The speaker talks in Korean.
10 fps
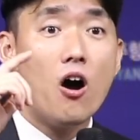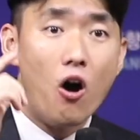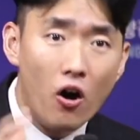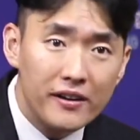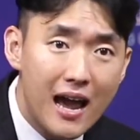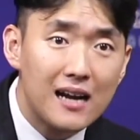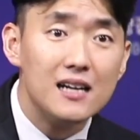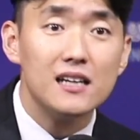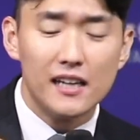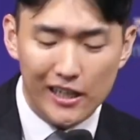
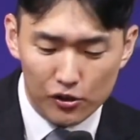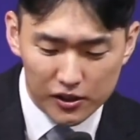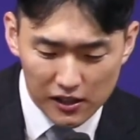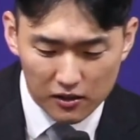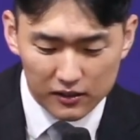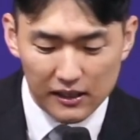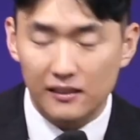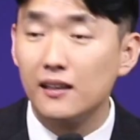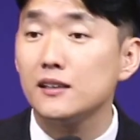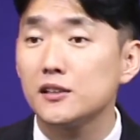언약을 이루실 것에
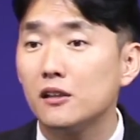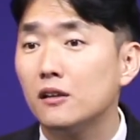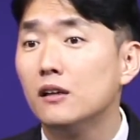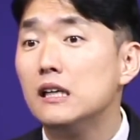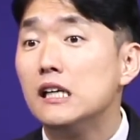대해서